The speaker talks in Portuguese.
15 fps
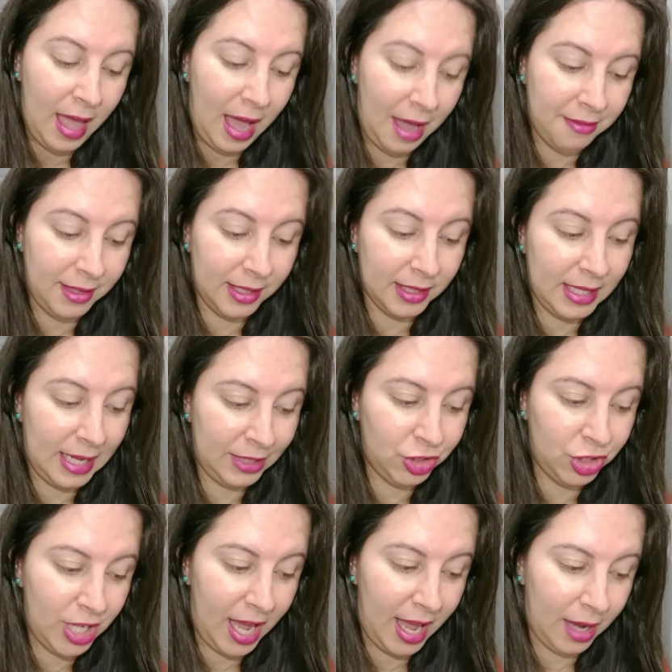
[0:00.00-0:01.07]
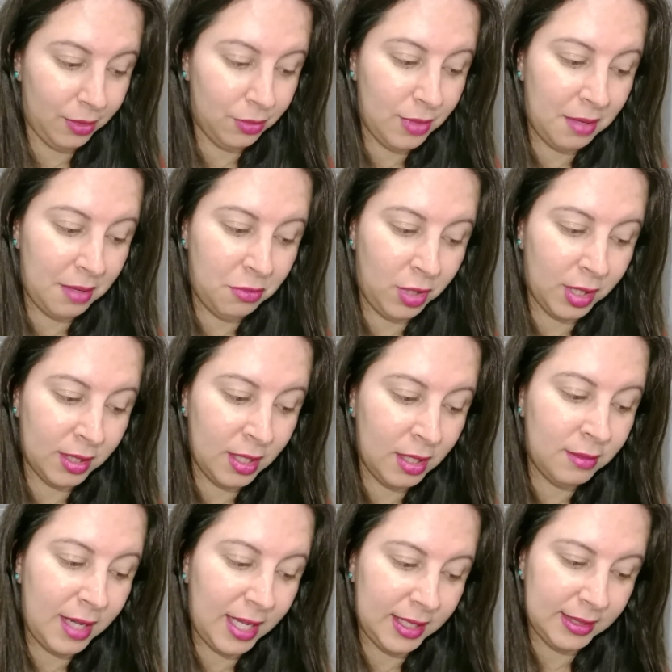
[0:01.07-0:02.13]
A verdade é, o amor não é